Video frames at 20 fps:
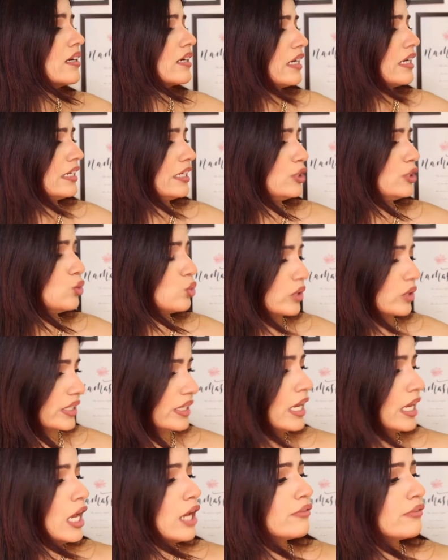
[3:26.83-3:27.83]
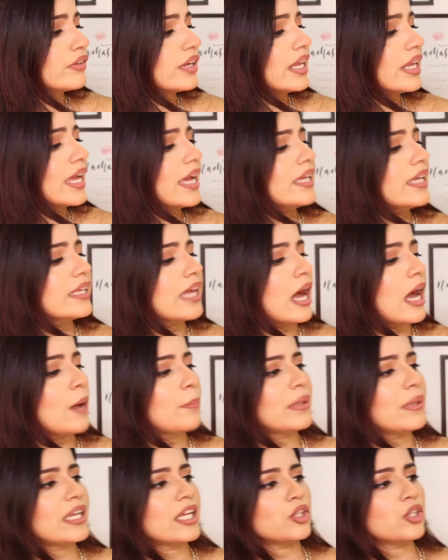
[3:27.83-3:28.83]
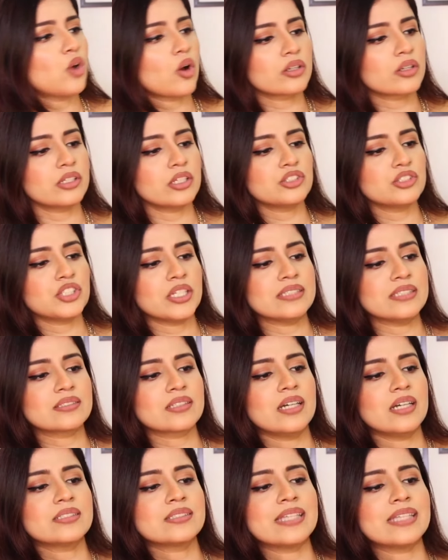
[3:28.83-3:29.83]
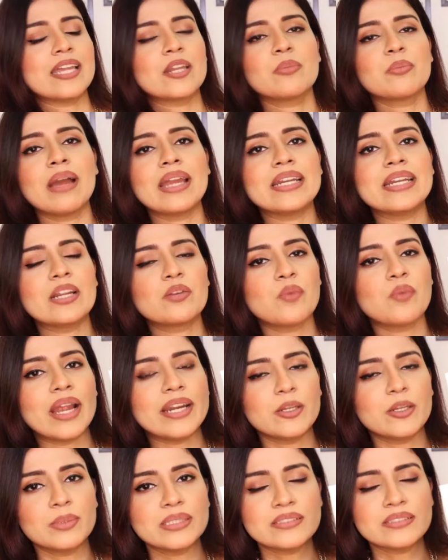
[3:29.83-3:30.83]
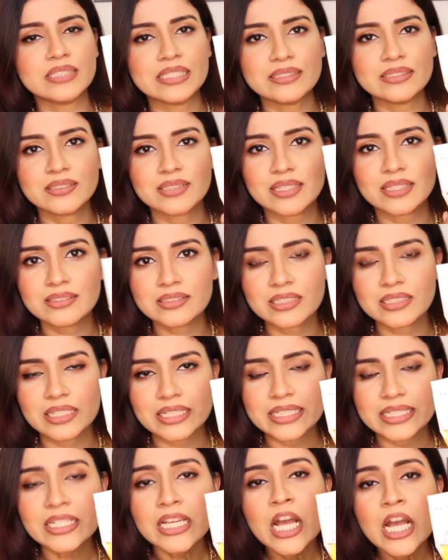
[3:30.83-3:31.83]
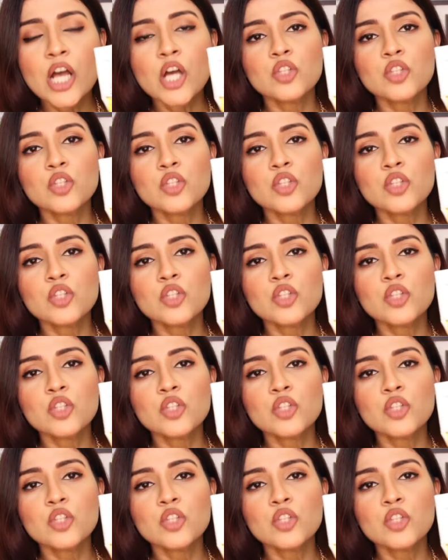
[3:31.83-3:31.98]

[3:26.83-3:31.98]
खरीदूंगी फिर है यहाँ पे ये डॉक्टर शेज का सेरेमाइड एंड वाइटामिन सी सनस्क्रीन